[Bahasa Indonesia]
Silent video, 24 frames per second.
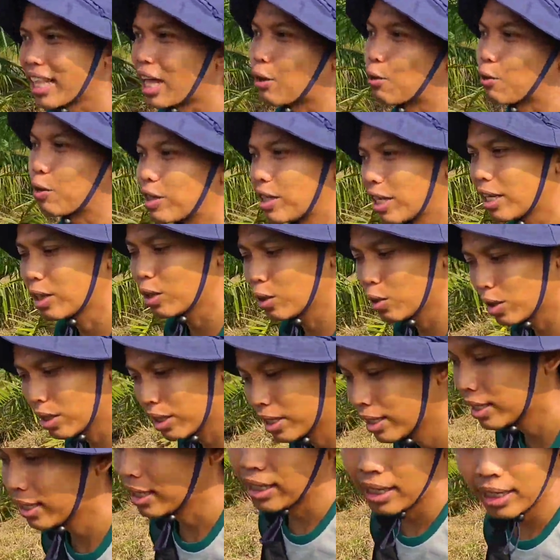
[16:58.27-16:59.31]
tawonnya itu
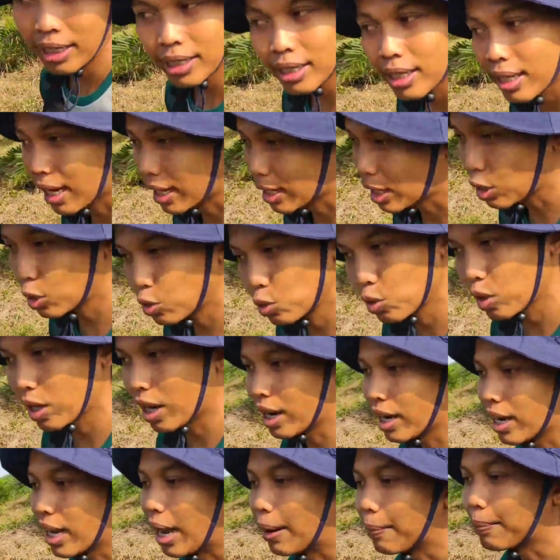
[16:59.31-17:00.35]
ternyata
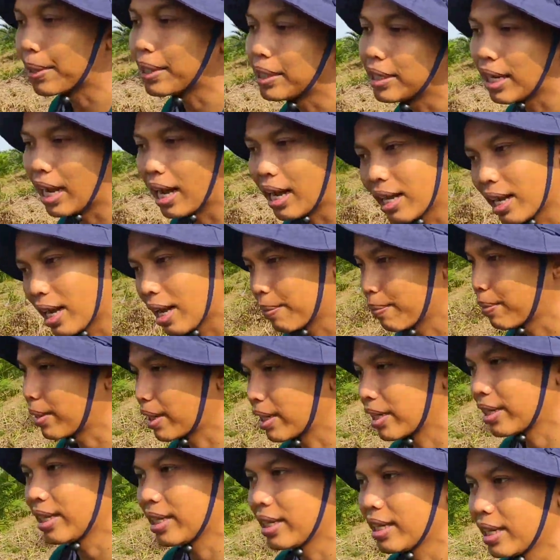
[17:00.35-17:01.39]
juga nggak pindah nggak
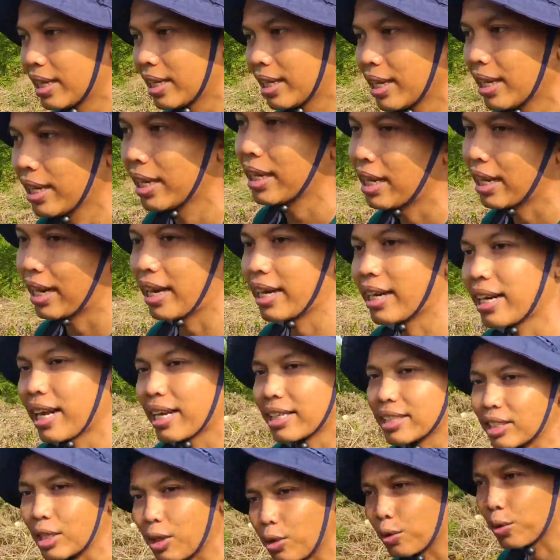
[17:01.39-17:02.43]
pergi kan
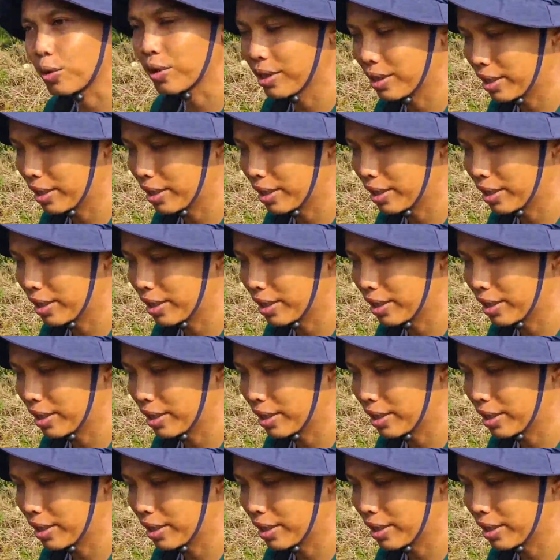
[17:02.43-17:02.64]
kacau